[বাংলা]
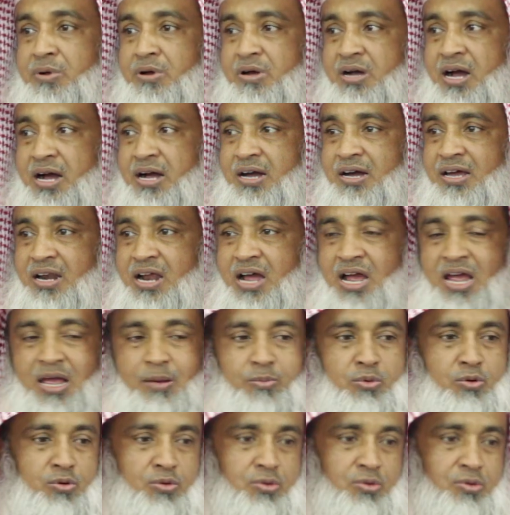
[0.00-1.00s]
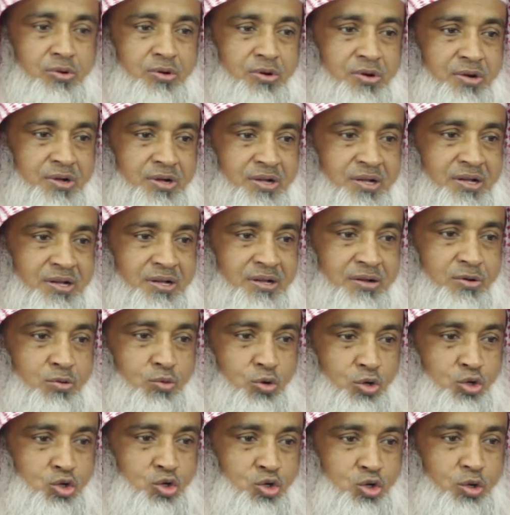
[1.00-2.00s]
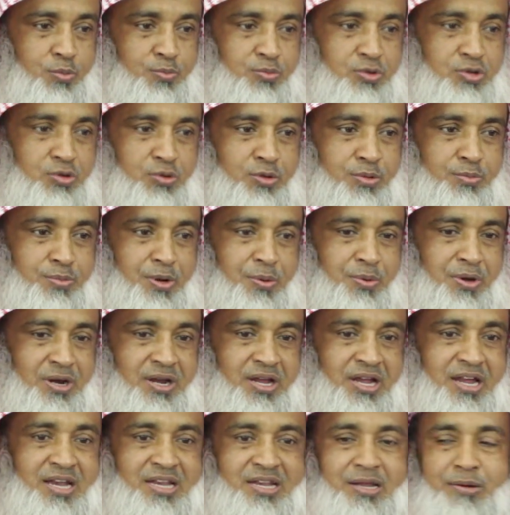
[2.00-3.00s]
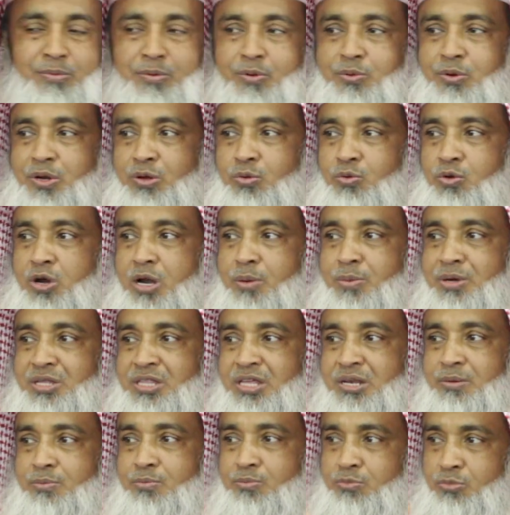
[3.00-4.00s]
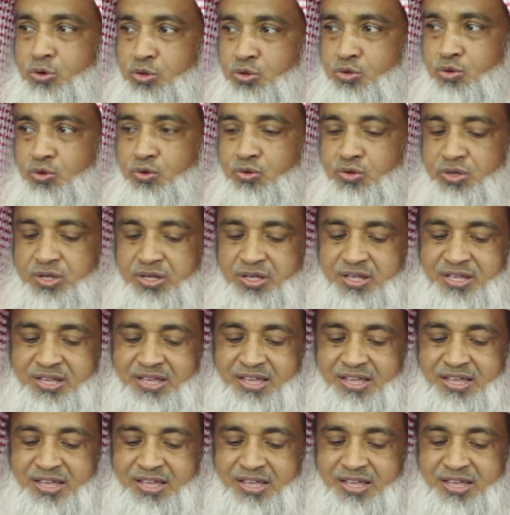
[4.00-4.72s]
কাঁকড়া এবং কচ্ছপ ব্যাপারে এটার ব্যাপারে ওলামাদের মত হলো যে